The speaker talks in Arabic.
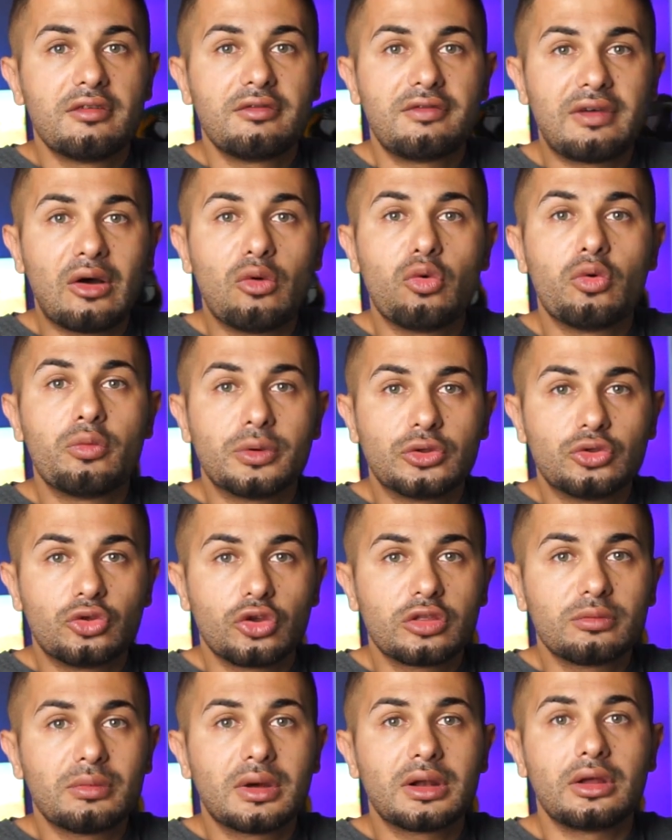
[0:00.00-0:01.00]
فهو
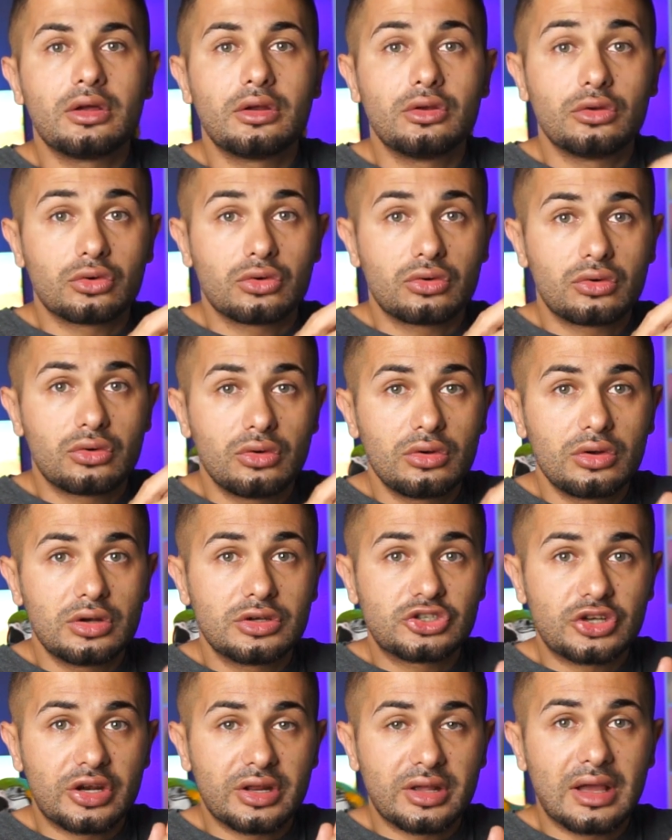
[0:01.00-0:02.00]
بده يضمن انه كل
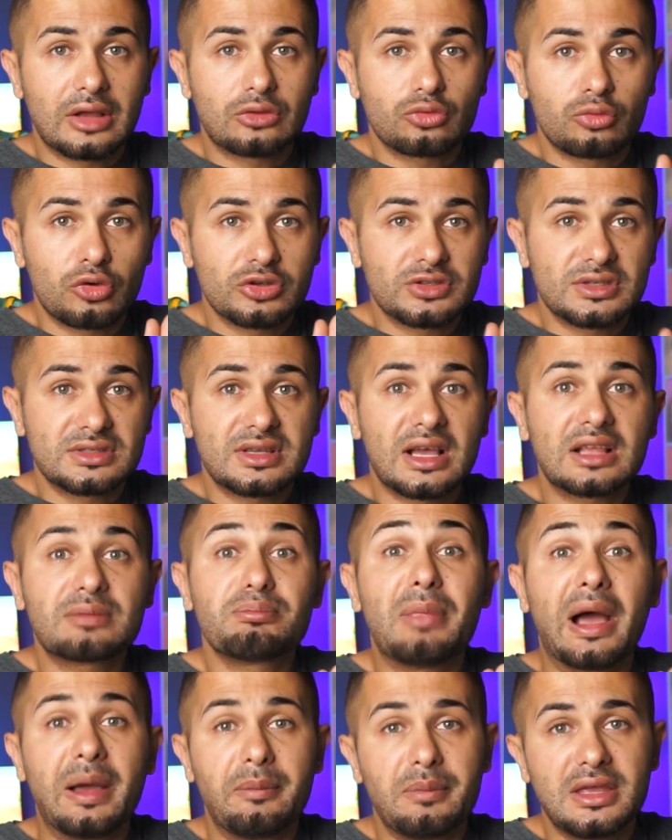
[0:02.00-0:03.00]
الشركات
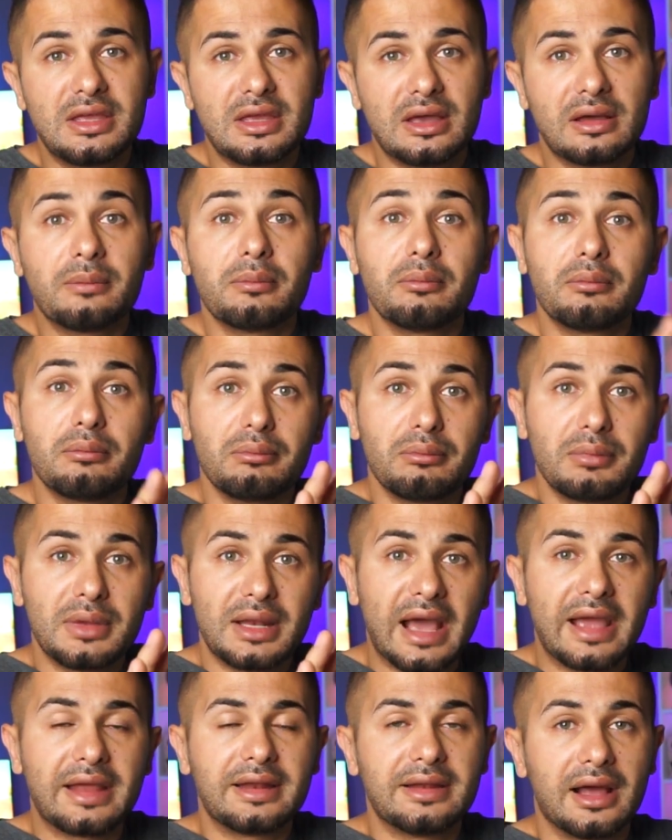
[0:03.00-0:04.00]
والمؤسسات محميه
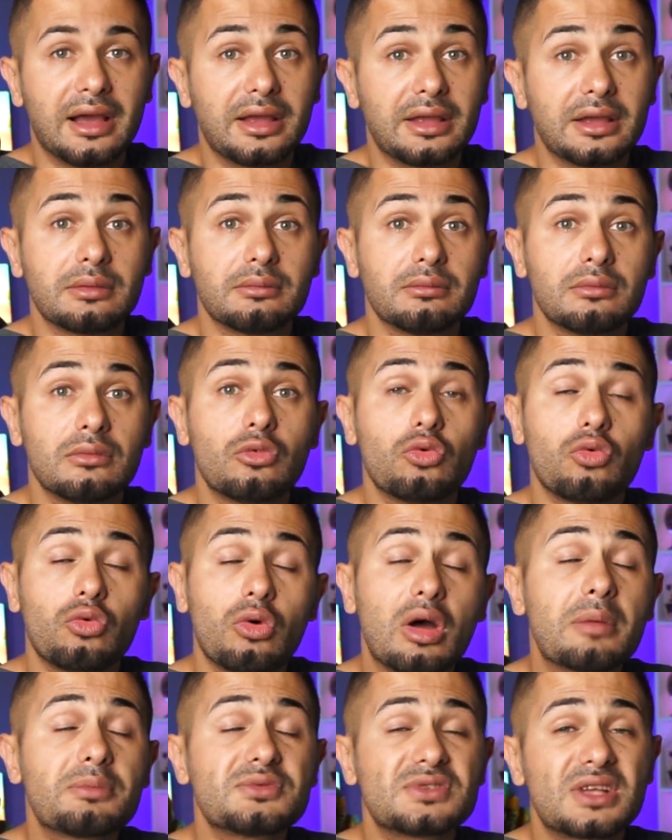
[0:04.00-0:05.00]
من هاي الناحيه
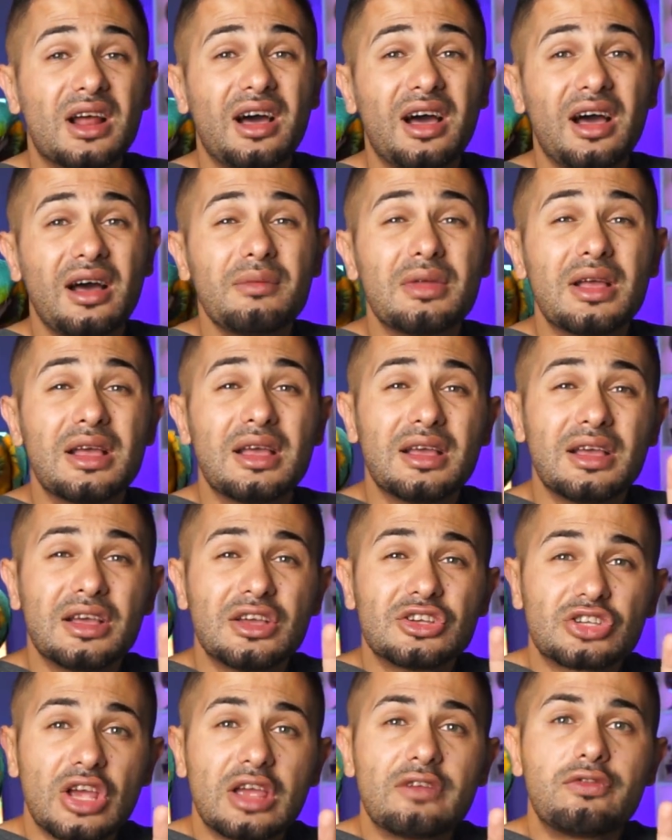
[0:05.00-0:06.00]
وانا بصراحه
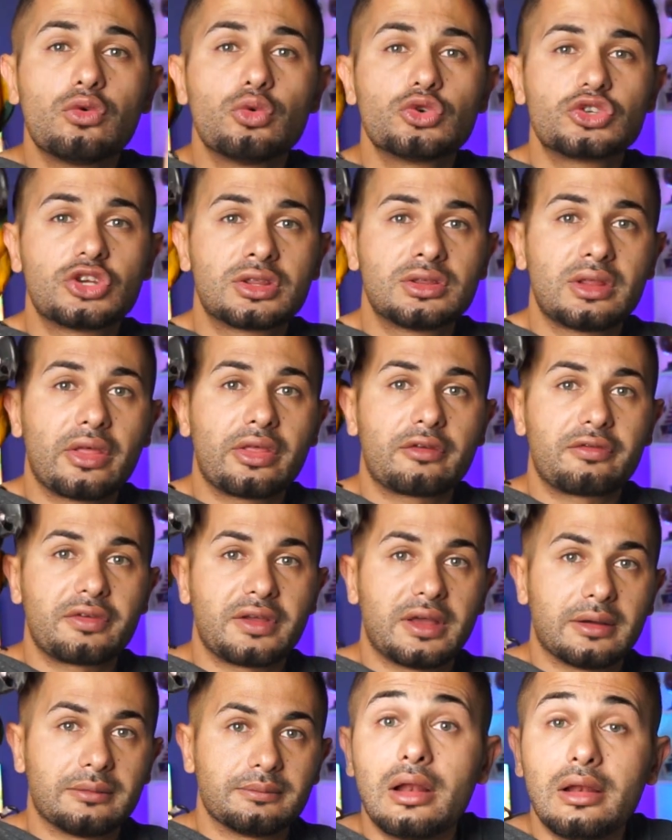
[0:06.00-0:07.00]
شايف له وجهه نظر
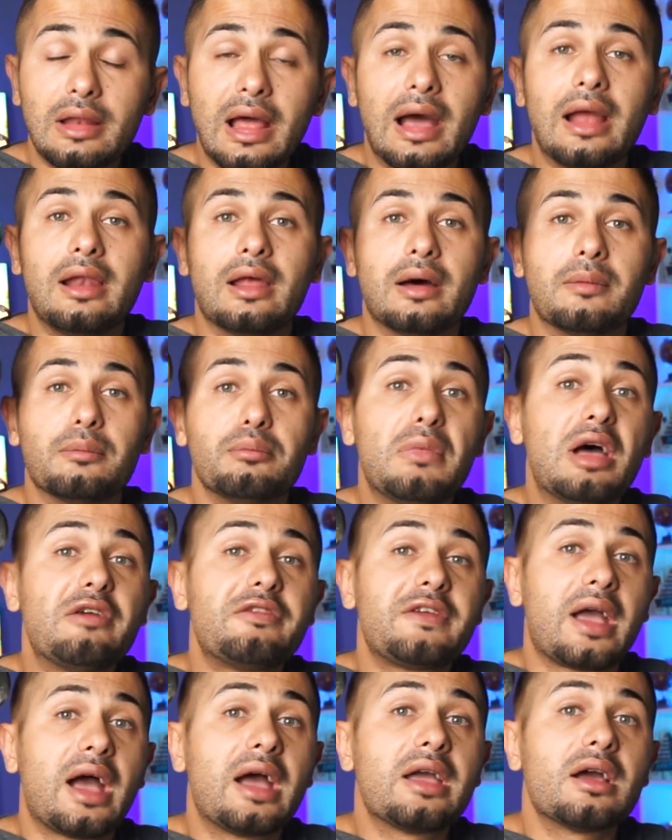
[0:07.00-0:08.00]
فيها لهلا ما
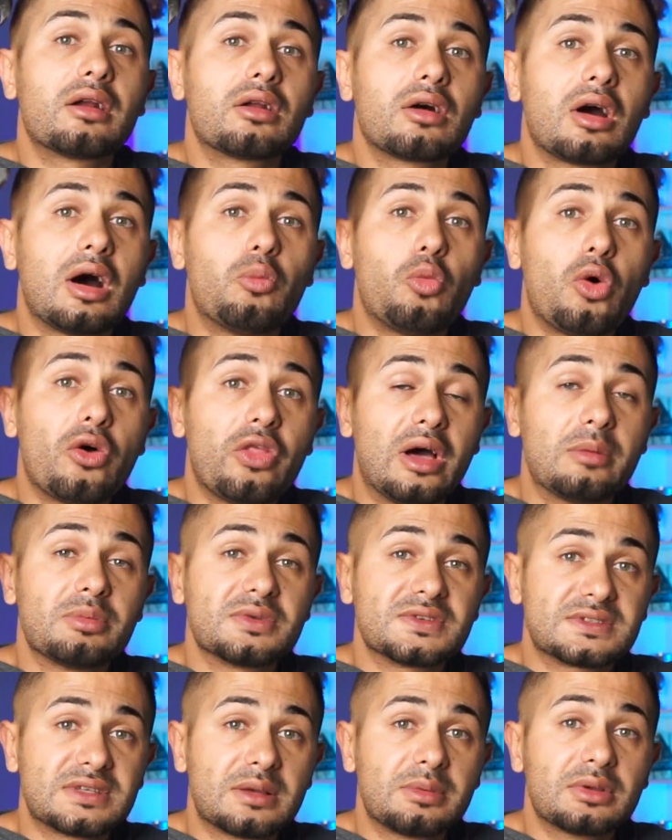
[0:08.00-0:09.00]
في اي ارقام واضحه
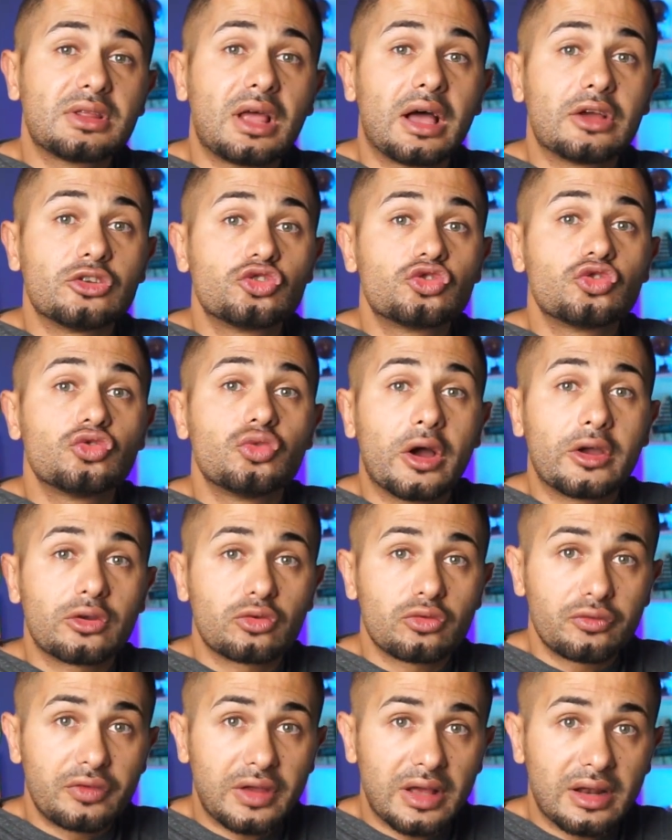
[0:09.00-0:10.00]
بالضبط عن شو
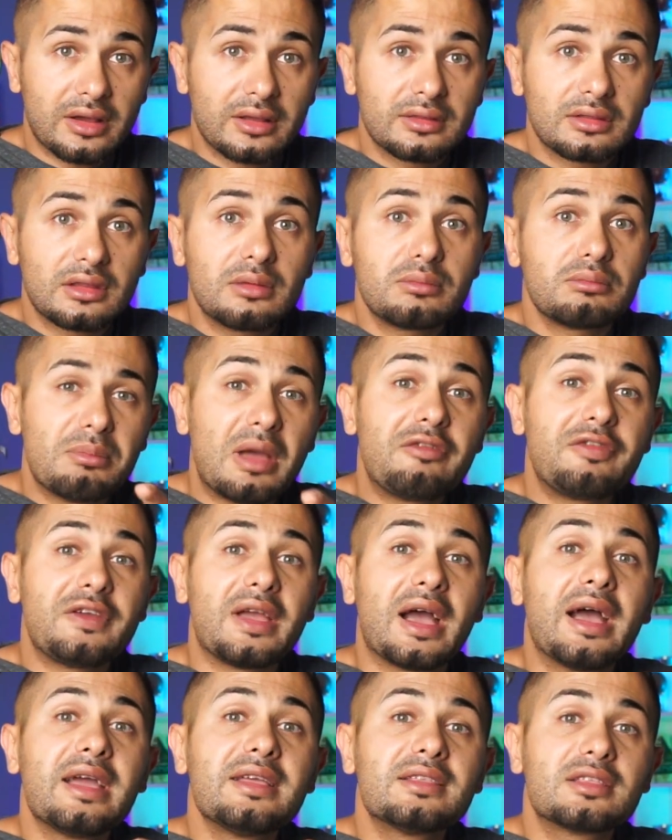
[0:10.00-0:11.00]
حيكون فيها الخطه ما
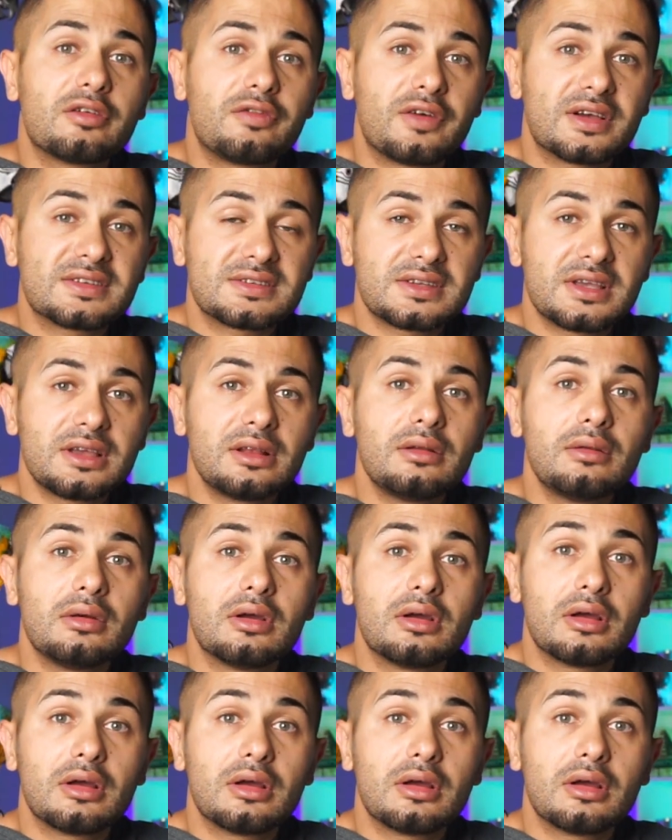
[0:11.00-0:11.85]
في اي تفاصيل